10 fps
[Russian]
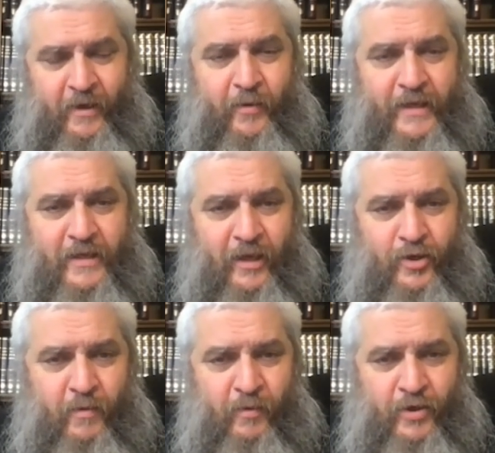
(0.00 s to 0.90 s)
Потом я
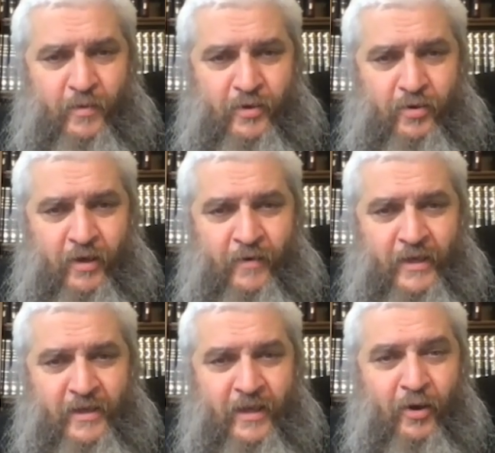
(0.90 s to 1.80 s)
сказал, что мы можем, что
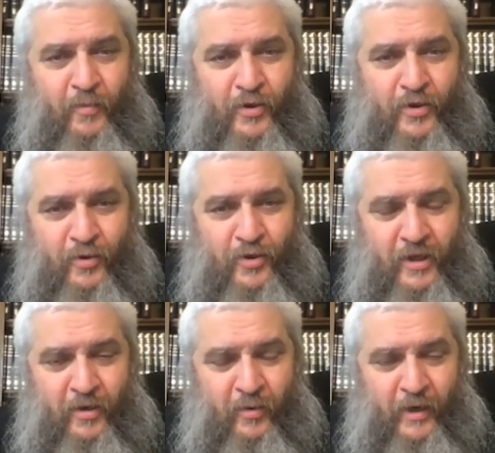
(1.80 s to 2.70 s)
еврейский народ может
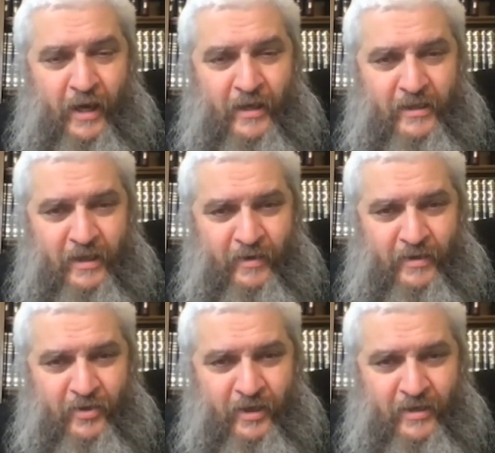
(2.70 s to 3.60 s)
учить а вот
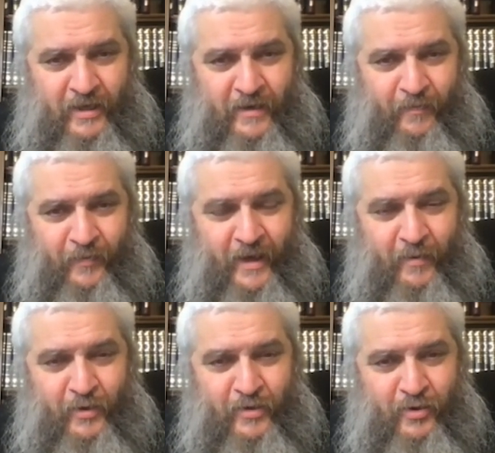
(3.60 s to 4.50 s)
украинского сейчас, да?
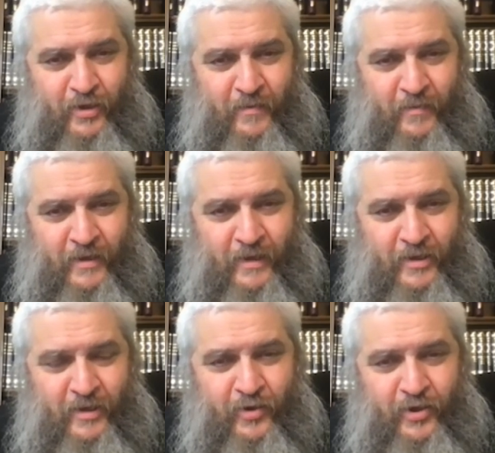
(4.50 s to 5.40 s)
Я объясню, что мы
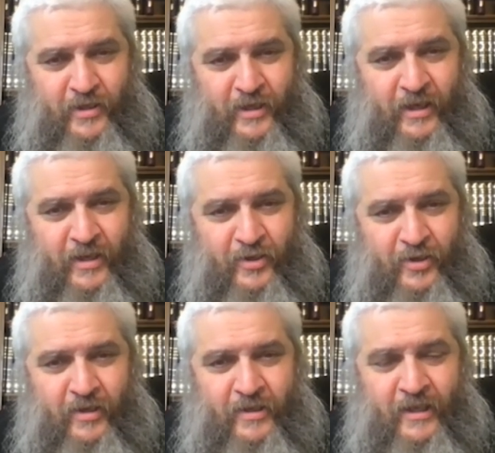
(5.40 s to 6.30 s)
должны учиться
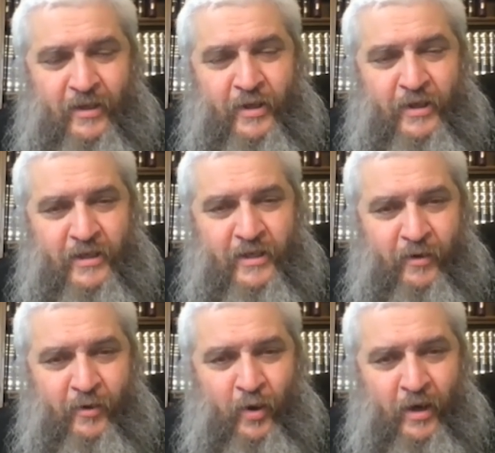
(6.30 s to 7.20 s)
силу
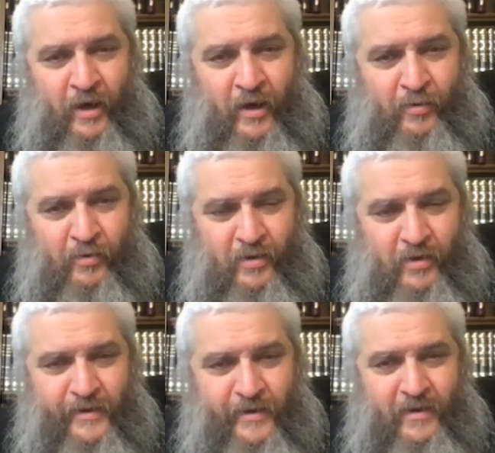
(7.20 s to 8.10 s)
единства, коах
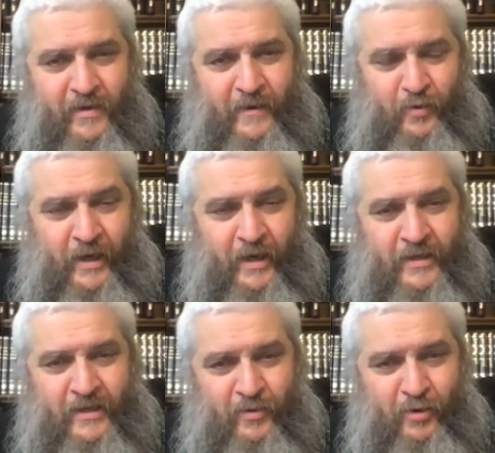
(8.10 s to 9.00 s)
авдут. В
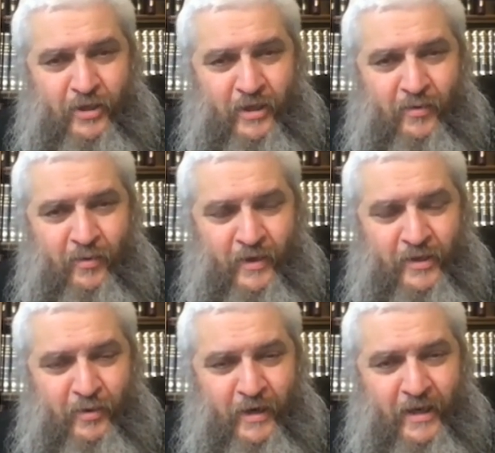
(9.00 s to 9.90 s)
Украине за то, что ну,
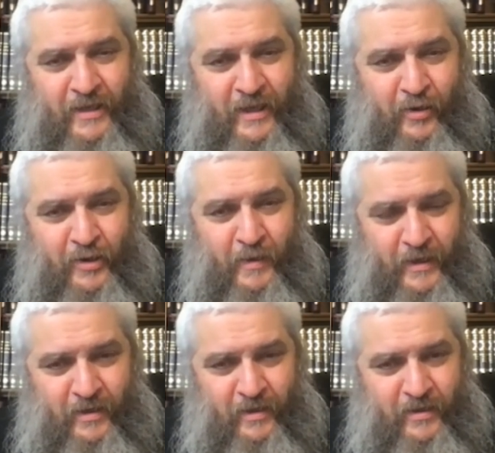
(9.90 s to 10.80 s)
весь украинский народ
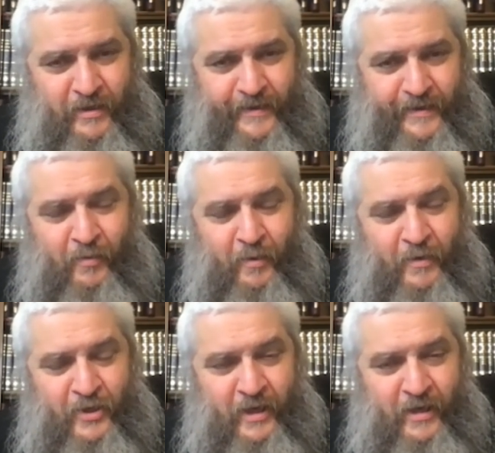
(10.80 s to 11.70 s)
сплотился, он
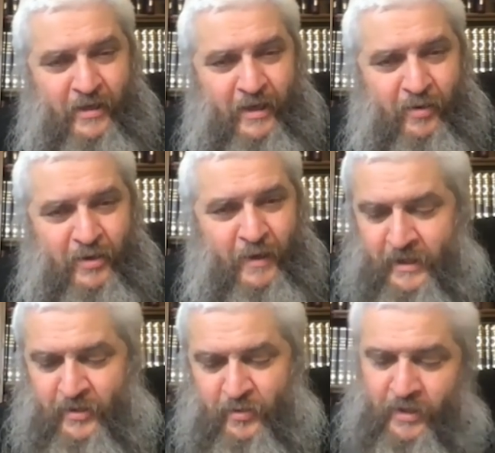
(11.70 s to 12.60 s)
побеждает, да, то есть понял,
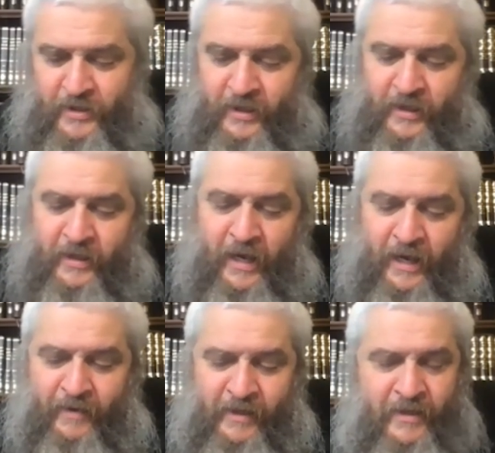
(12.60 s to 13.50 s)
насколько сила
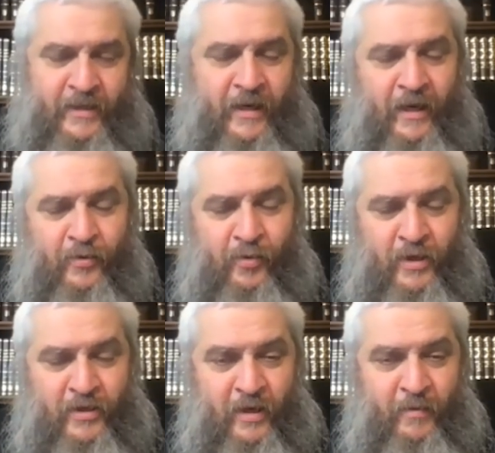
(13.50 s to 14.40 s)
а Ават Исраиль, Авдут
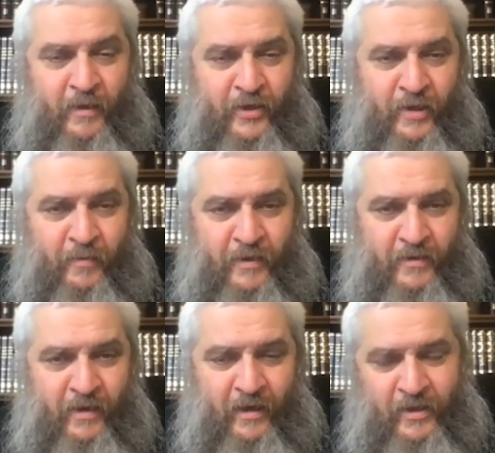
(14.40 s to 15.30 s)
Исраиль, мы должны быть
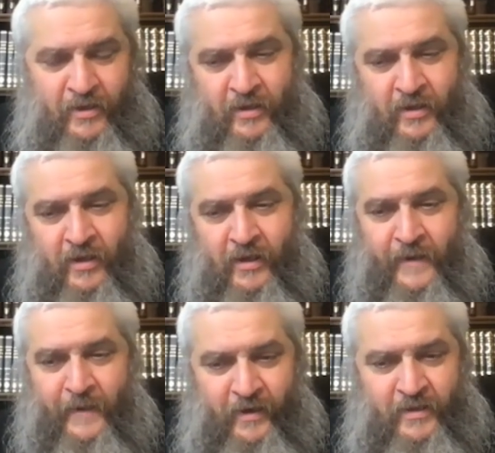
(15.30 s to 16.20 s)
едины,
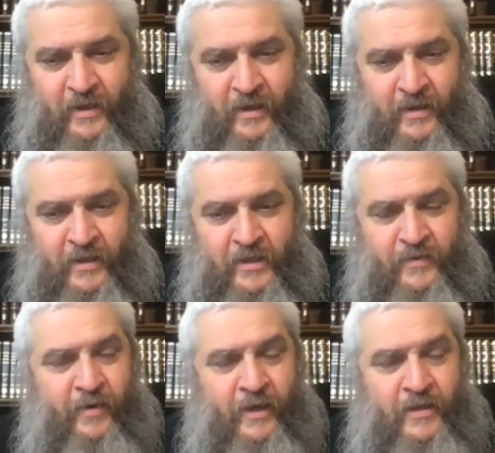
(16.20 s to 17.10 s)
э, сила единства
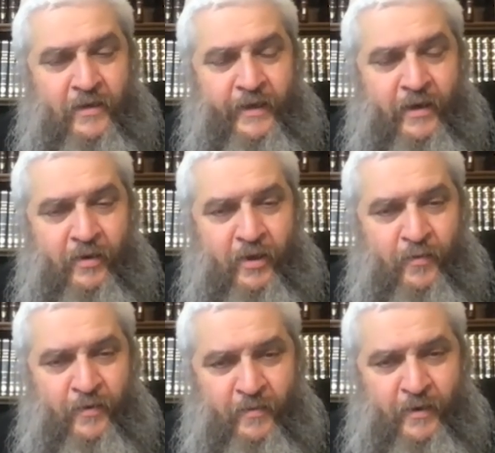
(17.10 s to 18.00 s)
еврейского народа,
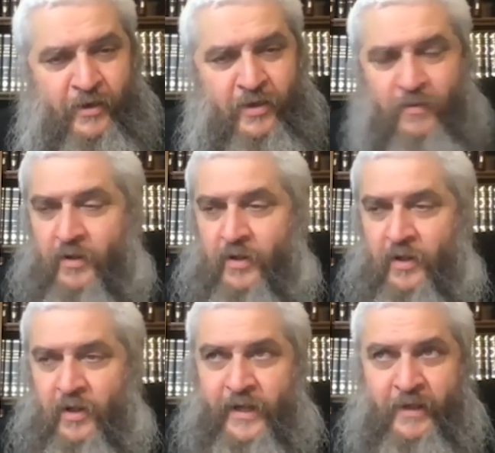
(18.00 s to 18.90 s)
любви ближнему,
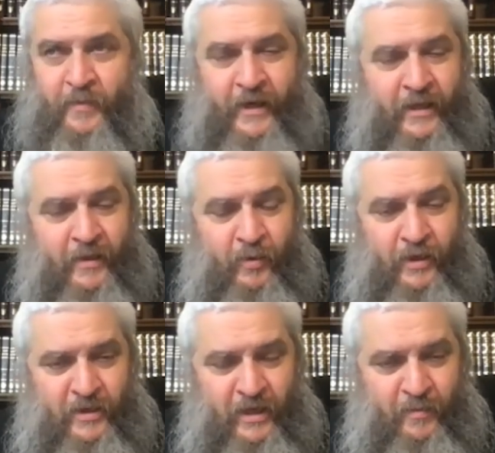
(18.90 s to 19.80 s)
Именно поэтому,
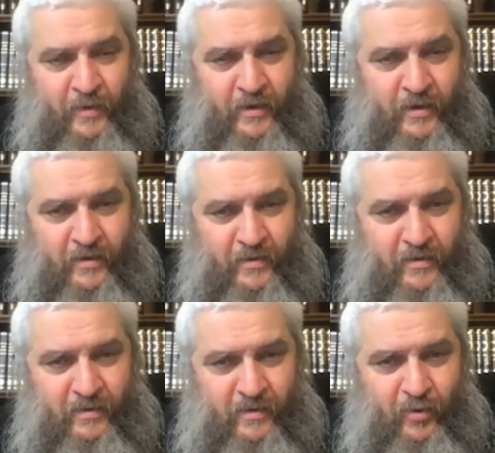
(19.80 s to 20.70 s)
так сказать,
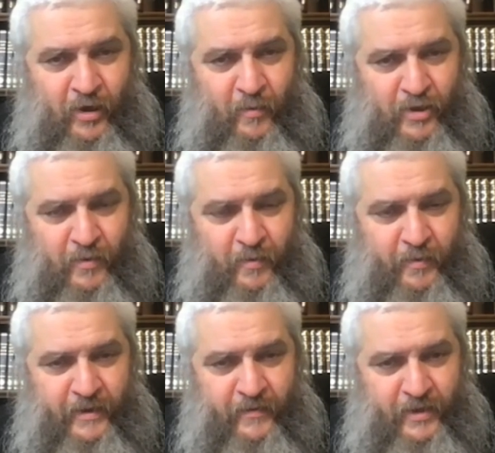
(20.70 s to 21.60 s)
мы только можем
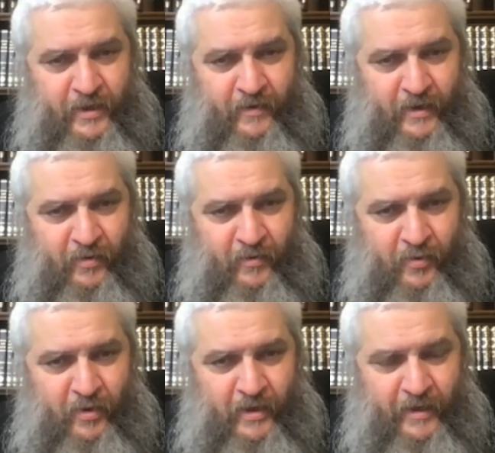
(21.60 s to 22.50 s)
победить всех врагов,
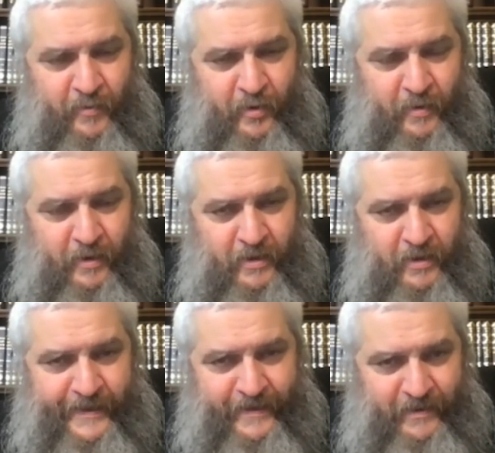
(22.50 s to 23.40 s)
только когда мы будем
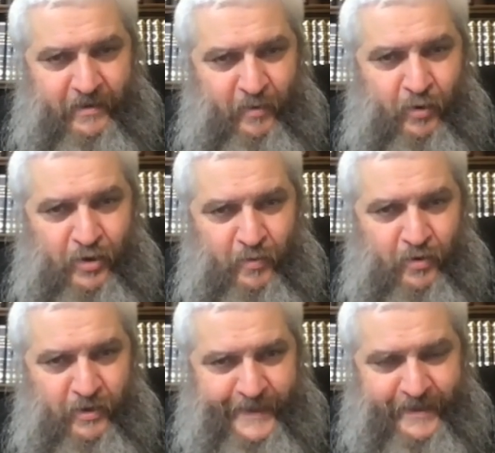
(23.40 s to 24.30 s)
едины. Мы можем
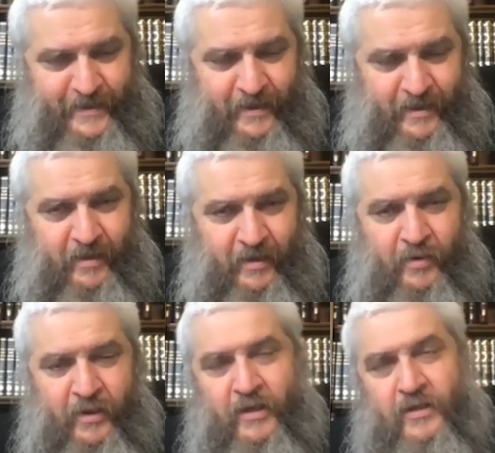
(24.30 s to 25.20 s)
учиться от, от
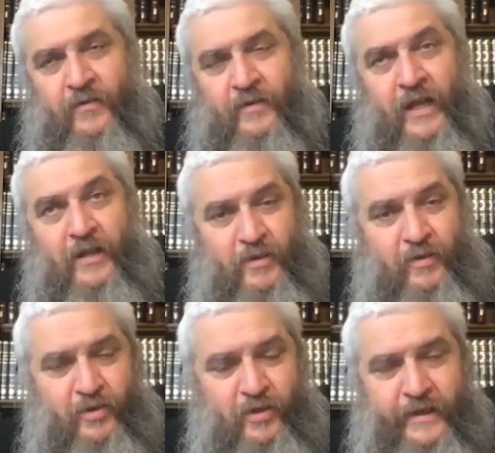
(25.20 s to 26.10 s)
украинского в данном
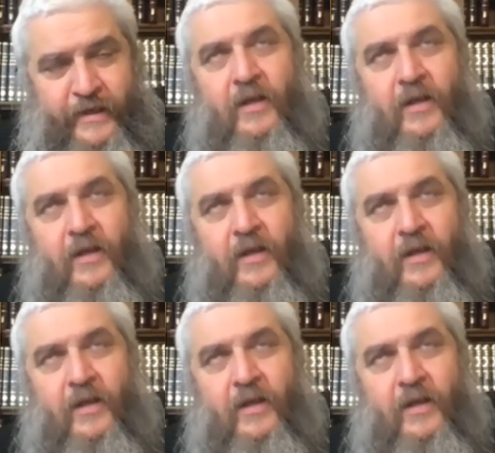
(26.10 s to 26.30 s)
случае.